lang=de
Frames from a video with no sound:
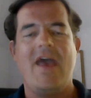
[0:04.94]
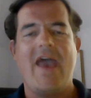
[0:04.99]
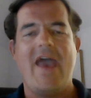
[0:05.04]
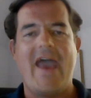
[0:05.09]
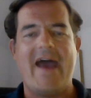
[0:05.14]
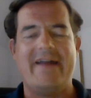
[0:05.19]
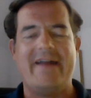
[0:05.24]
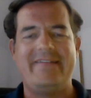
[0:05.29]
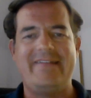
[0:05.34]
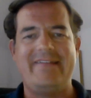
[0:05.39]

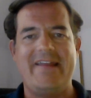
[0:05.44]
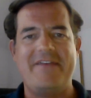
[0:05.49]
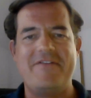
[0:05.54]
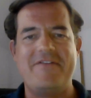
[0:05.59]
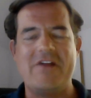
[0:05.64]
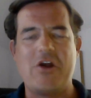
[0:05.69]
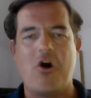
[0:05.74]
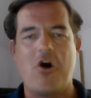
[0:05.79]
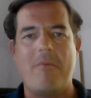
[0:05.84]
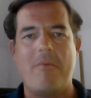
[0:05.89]
Herzlich
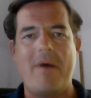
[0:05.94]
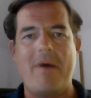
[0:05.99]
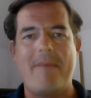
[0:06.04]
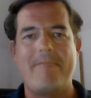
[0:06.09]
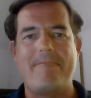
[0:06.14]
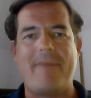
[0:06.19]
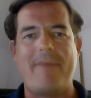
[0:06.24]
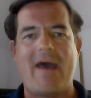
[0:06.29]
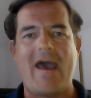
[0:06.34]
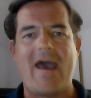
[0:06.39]

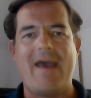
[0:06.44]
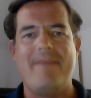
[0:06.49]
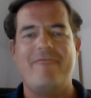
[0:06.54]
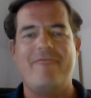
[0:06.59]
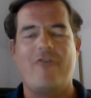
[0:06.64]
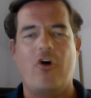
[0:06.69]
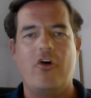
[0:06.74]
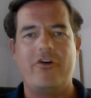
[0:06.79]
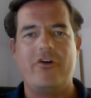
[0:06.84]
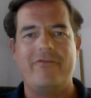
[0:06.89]
willkommen beim
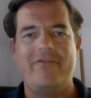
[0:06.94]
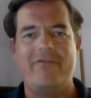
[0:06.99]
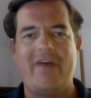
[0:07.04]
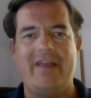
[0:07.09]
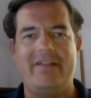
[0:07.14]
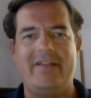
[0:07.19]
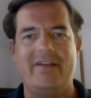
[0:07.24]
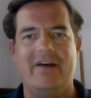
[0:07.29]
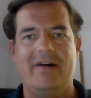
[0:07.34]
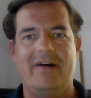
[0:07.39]

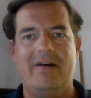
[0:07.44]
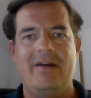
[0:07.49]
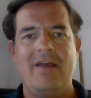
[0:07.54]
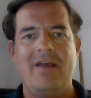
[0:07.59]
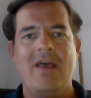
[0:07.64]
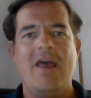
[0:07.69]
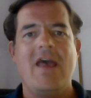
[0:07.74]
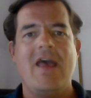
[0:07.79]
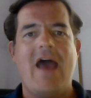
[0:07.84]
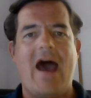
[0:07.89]
Wochenwetter.
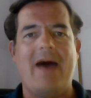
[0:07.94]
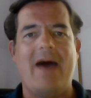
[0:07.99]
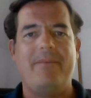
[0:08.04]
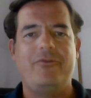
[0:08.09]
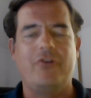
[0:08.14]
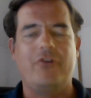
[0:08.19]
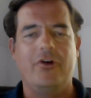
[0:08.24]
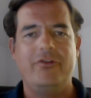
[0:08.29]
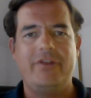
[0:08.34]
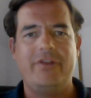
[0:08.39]
Am
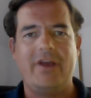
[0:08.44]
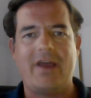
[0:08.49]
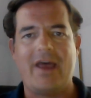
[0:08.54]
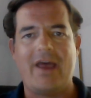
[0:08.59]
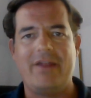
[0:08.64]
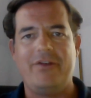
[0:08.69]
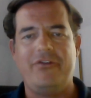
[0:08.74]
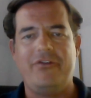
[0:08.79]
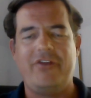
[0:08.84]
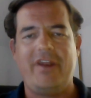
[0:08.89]
Sonntag
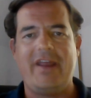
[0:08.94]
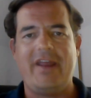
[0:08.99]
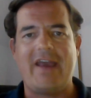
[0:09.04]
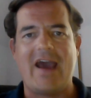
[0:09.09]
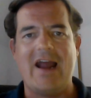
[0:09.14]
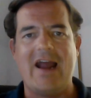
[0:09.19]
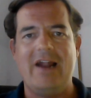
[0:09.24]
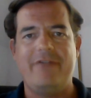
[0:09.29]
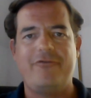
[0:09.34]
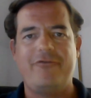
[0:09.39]
hat uns eine
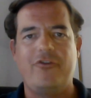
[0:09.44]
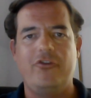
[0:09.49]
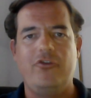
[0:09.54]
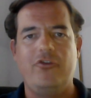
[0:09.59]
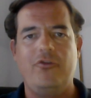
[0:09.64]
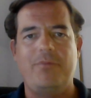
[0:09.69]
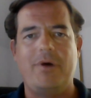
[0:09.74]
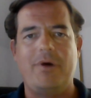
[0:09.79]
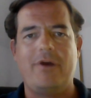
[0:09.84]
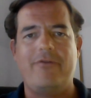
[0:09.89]
Kaltfront
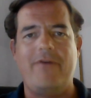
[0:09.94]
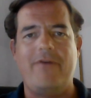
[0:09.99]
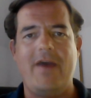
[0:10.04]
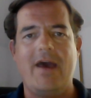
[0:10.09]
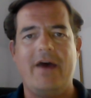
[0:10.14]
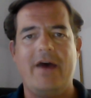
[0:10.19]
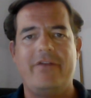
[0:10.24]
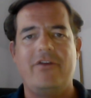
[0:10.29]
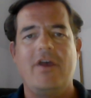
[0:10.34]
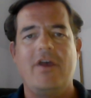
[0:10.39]

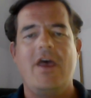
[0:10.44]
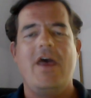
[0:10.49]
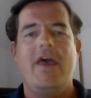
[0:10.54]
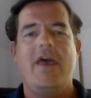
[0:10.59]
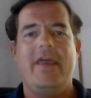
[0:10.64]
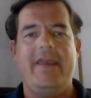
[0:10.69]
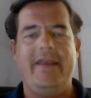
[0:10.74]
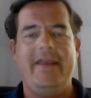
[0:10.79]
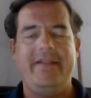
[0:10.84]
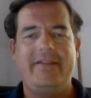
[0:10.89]
überquert.
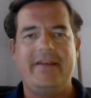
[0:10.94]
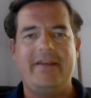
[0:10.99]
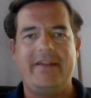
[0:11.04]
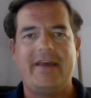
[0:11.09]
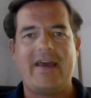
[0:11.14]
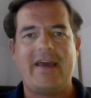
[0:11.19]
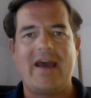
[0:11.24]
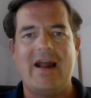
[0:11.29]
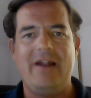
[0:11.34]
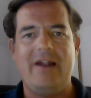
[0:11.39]
Hinter der
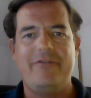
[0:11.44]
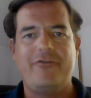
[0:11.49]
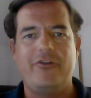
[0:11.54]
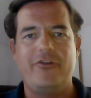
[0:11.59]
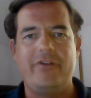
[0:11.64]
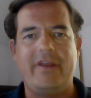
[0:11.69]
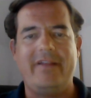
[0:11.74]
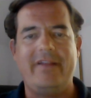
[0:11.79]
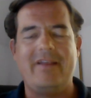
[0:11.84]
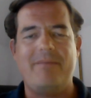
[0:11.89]

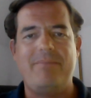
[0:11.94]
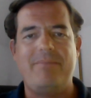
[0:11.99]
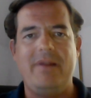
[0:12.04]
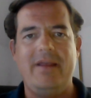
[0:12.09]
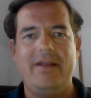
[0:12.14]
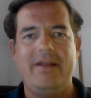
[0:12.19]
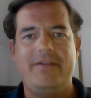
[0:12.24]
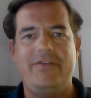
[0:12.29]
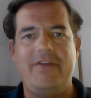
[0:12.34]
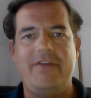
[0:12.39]
Kaltfront
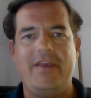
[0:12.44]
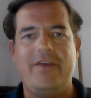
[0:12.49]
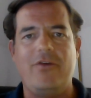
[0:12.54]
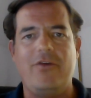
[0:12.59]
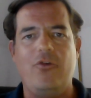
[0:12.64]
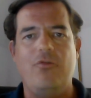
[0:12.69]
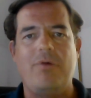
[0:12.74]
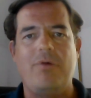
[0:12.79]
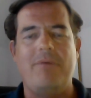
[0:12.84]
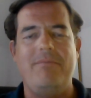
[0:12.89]
etabliert
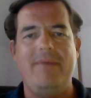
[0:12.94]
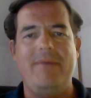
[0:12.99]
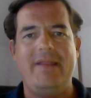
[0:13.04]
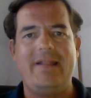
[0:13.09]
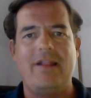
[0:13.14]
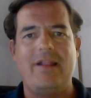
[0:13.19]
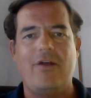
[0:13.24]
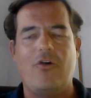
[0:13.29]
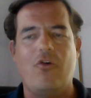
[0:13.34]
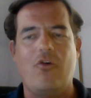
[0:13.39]
sich über
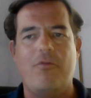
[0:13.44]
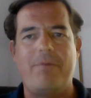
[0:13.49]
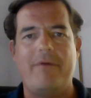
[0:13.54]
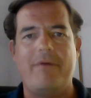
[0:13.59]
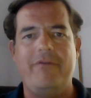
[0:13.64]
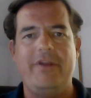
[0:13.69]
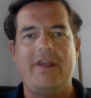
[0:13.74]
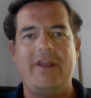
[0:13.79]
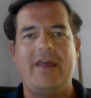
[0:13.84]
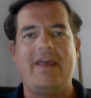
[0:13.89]
Mitteleuropa
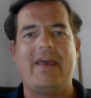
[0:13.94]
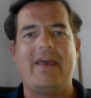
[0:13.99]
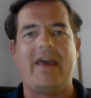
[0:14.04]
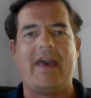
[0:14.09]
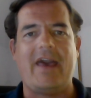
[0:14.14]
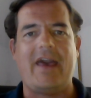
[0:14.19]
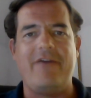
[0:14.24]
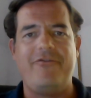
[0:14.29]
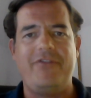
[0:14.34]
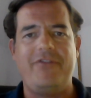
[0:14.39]
wieder ein
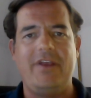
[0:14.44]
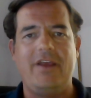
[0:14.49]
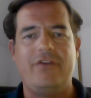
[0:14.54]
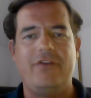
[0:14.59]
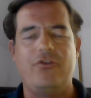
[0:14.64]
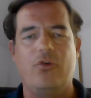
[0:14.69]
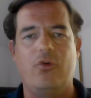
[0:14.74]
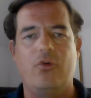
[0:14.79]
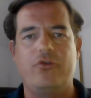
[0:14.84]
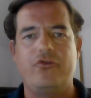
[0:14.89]

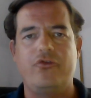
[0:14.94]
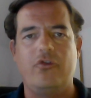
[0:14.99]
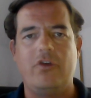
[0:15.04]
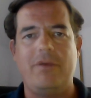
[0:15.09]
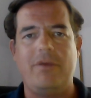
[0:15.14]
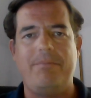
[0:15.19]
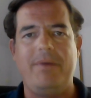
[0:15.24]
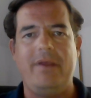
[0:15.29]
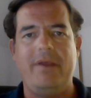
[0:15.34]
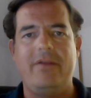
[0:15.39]
kräftiges
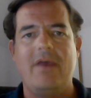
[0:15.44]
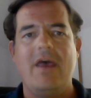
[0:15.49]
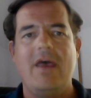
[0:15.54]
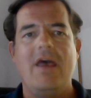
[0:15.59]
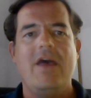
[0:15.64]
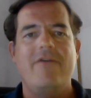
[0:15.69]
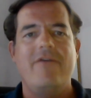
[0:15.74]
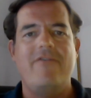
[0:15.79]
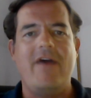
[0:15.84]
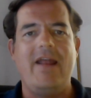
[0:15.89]
Hochdruckgebiet,
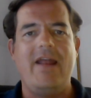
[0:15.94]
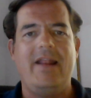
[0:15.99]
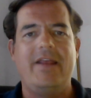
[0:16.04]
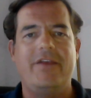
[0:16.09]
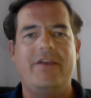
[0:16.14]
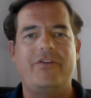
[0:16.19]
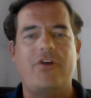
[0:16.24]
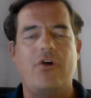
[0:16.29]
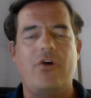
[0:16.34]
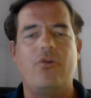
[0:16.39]

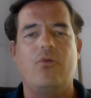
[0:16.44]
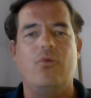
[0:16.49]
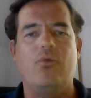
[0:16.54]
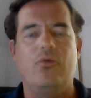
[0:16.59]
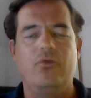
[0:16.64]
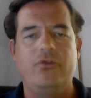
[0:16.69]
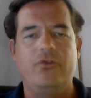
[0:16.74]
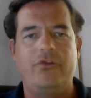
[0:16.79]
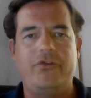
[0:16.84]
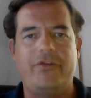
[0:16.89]
welches auch
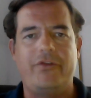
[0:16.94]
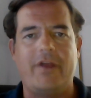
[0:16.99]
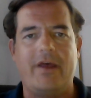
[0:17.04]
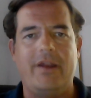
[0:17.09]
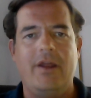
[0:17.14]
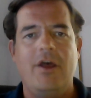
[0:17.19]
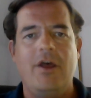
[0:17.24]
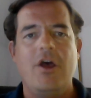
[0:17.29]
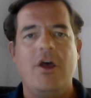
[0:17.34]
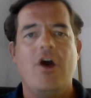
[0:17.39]
uns
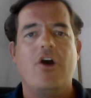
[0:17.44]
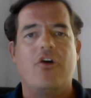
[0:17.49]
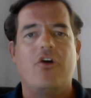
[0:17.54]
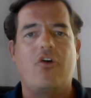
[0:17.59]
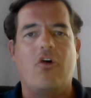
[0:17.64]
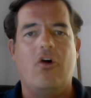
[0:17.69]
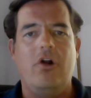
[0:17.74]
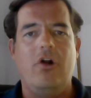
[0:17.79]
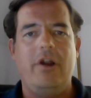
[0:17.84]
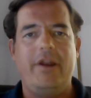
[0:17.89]
dann
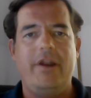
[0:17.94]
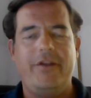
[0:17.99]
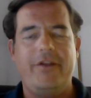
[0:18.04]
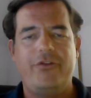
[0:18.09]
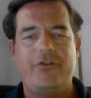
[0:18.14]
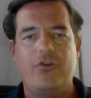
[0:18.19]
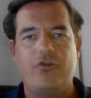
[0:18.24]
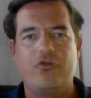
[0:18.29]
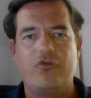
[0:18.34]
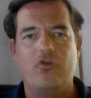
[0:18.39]

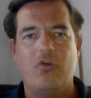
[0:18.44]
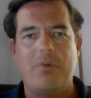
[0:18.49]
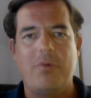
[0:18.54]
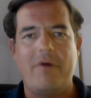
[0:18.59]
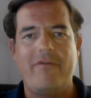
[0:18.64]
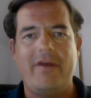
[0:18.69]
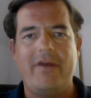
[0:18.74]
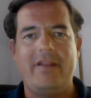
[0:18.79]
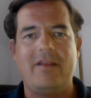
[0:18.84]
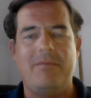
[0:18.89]
goldenes
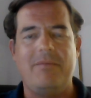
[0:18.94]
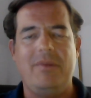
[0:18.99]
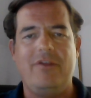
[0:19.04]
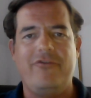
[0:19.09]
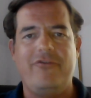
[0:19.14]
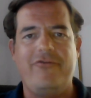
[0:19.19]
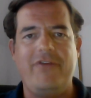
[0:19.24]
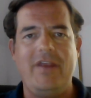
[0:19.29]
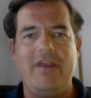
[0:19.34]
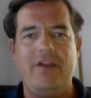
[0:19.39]
Oktoberwetter mit
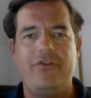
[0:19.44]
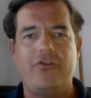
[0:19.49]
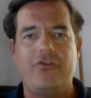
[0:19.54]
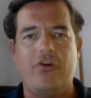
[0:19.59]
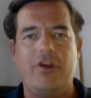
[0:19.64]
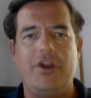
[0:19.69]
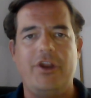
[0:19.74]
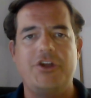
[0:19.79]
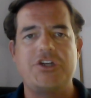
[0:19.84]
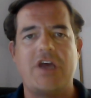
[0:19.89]
viel
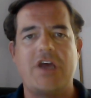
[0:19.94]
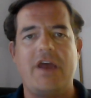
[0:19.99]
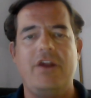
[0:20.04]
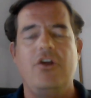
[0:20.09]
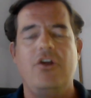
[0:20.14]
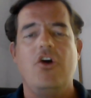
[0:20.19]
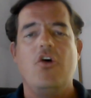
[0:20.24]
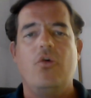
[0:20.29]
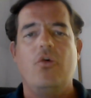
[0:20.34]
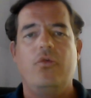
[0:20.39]

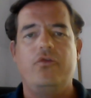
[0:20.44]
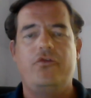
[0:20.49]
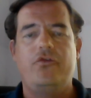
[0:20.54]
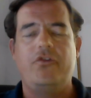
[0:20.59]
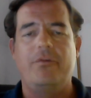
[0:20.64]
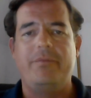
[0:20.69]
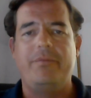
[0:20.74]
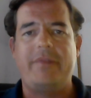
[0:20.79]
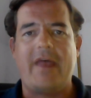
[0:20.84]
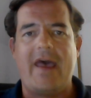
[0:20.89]
Sonnenschein und
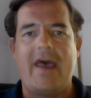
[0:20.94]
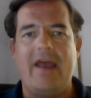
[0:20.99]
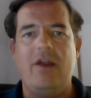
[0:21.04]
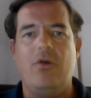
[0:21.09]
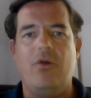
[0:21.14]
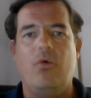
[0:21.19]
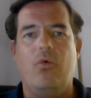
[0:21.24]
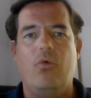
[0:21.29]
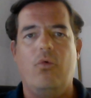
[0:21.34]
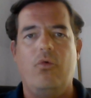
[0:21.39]
zum
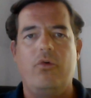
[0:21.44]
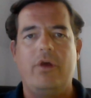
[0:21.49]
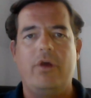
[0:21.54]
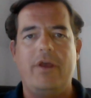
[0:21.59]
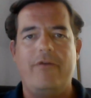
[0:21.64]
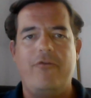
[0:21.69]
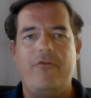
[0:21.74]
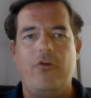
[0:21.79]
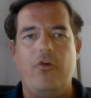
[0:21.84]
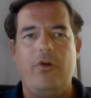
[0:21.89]
Teil
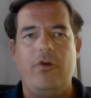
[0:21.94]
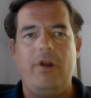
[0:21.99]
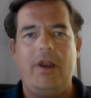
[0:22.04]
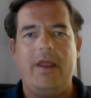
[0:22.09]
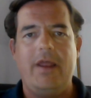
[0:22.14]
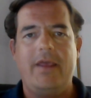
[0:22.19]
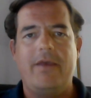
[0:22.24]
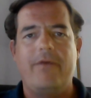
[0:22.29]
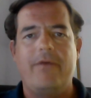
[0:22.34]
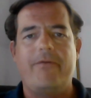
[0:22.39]

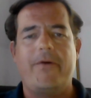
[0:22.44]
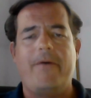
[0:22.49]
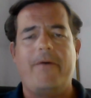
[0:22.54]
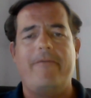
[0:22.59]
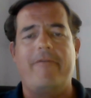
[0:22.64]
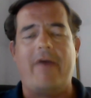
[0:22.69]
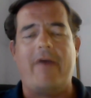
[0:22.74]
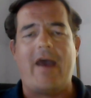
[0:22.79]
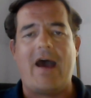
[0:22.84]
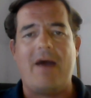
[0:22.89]
ungewöhnlich
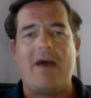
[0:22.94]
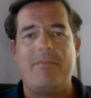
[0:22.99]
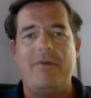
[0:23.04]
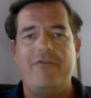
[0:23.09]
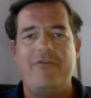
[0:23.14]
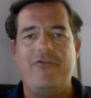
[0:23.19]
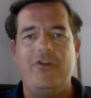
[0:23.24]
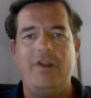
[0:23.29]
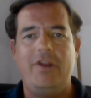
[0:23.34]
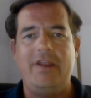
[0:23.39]
für Wärme
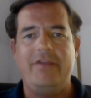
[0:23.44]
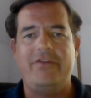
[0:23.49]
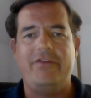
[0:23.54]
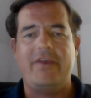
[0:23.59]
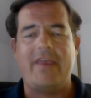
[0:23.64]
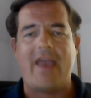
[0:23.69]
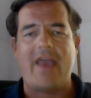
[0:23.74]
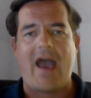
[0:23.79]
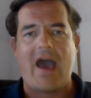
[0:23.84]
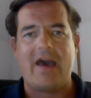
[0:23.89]
für diese
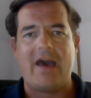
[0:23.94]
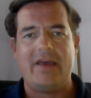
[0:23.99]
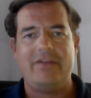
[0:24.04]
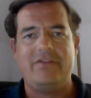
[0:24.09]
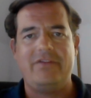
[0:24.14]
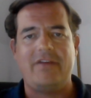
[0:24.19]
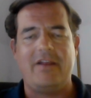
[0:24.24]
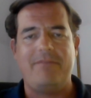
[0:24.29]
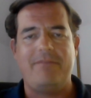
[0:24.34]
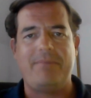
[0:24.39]

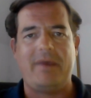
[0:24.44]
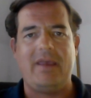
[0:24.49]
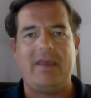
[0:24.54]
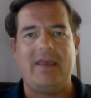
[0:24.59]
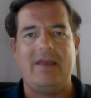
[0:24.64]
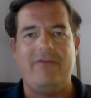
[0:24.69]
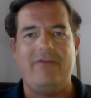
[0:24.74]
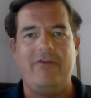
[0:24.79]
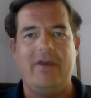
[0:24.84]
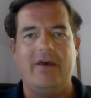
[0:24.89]
Jahreszeit
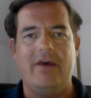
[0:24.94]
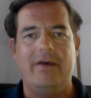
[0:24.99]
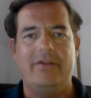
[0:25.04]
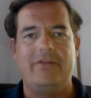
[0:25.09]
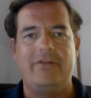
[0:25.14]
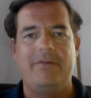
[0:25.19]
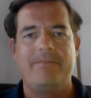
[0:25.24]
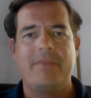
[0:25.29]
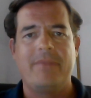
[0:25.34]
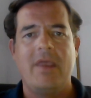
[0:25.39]
bringen
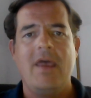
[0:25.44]
wird.